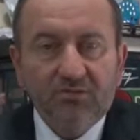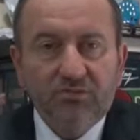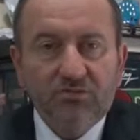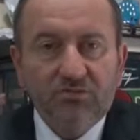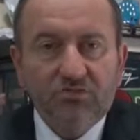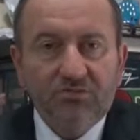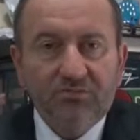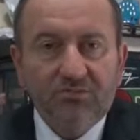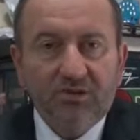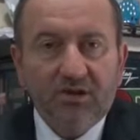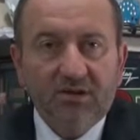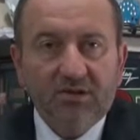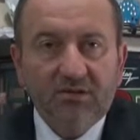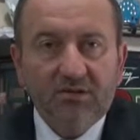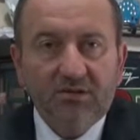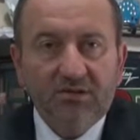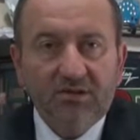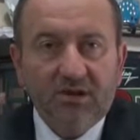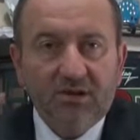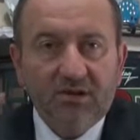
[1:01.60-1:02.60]
Partisi
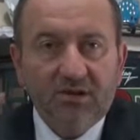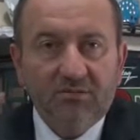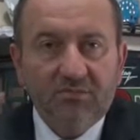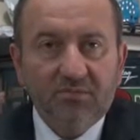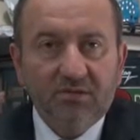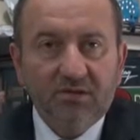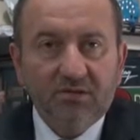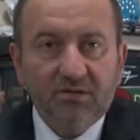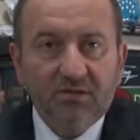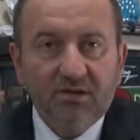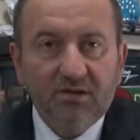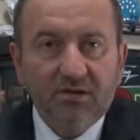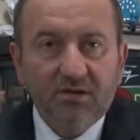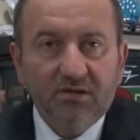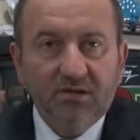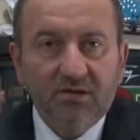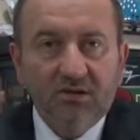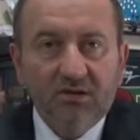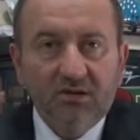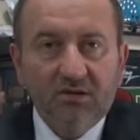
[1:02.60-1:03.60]
Saadet Partisi'ne
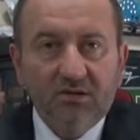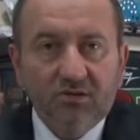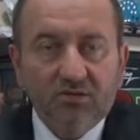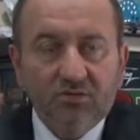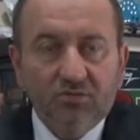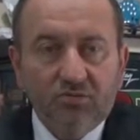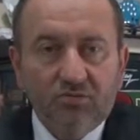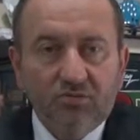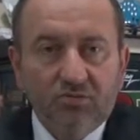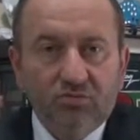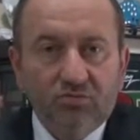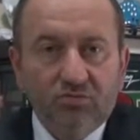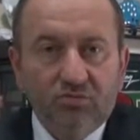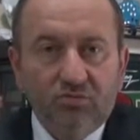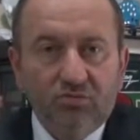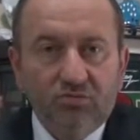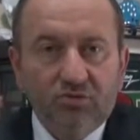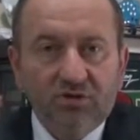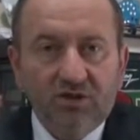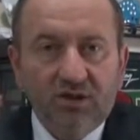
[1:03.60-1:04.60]
doğru
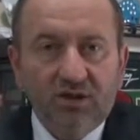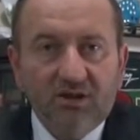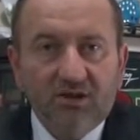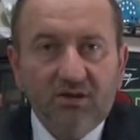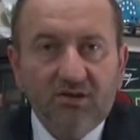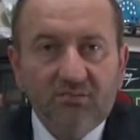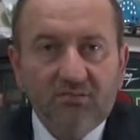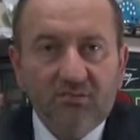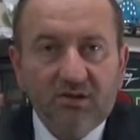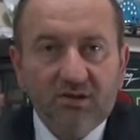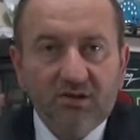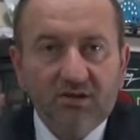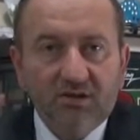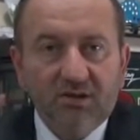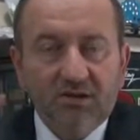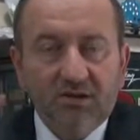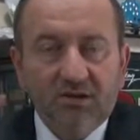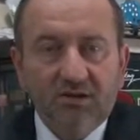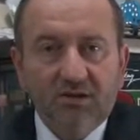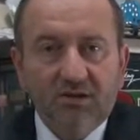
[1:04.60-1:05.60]
dönüşleri başladı
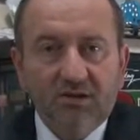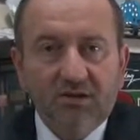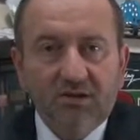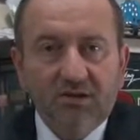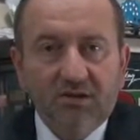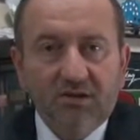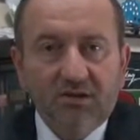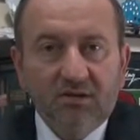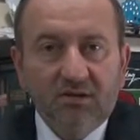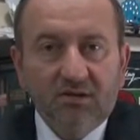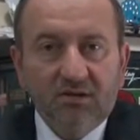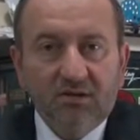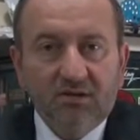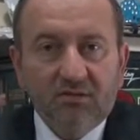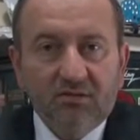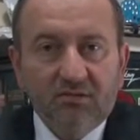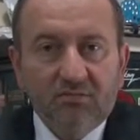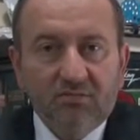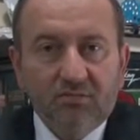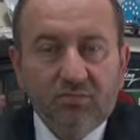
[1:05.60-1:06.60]

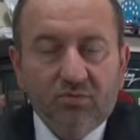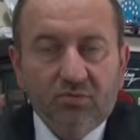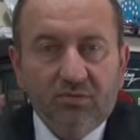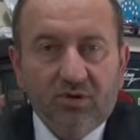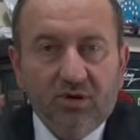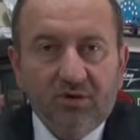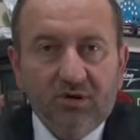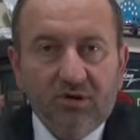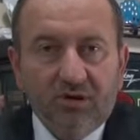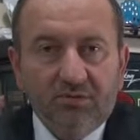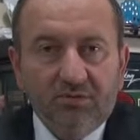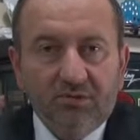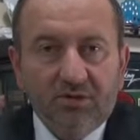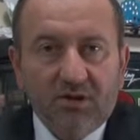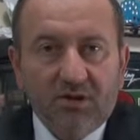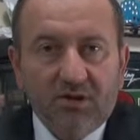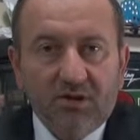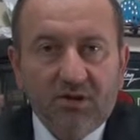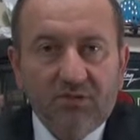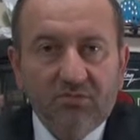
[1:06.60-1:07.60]
bunu en iyi bir
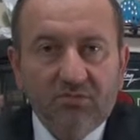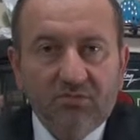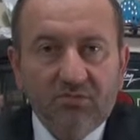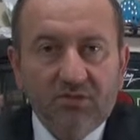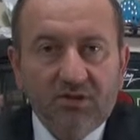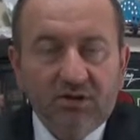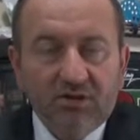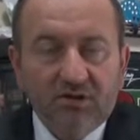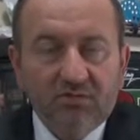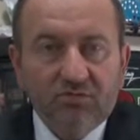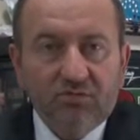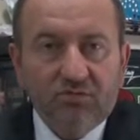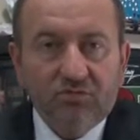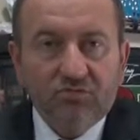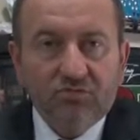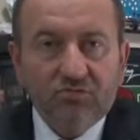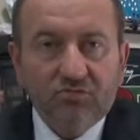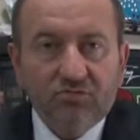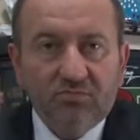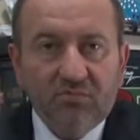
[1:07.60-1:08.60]
şekilde bu seçim
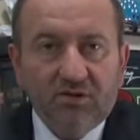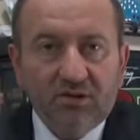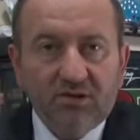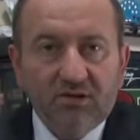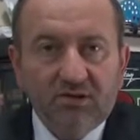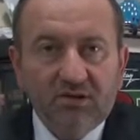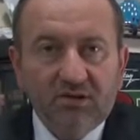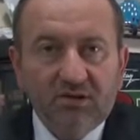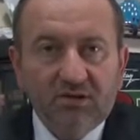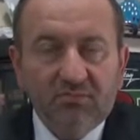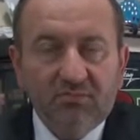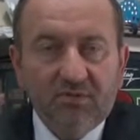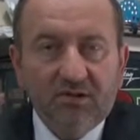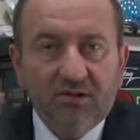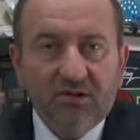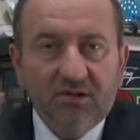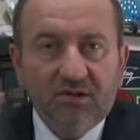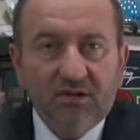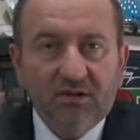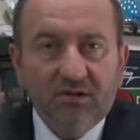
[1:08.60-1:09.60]
30 Mart
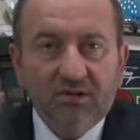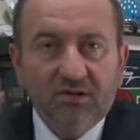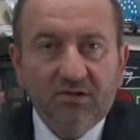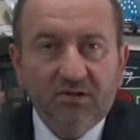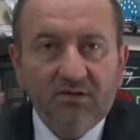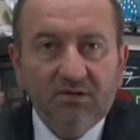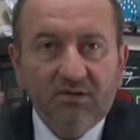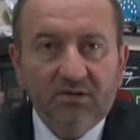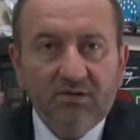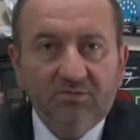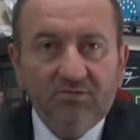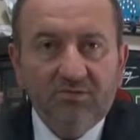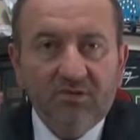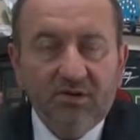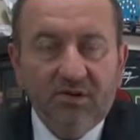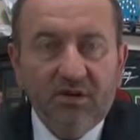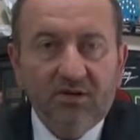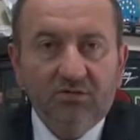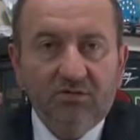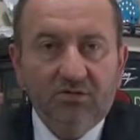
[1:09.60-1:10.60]
seçimlerinde
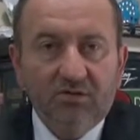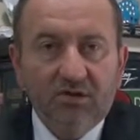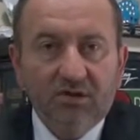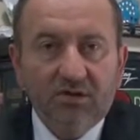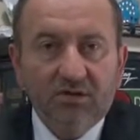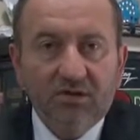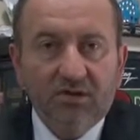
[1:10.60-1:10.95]
fiili olarak da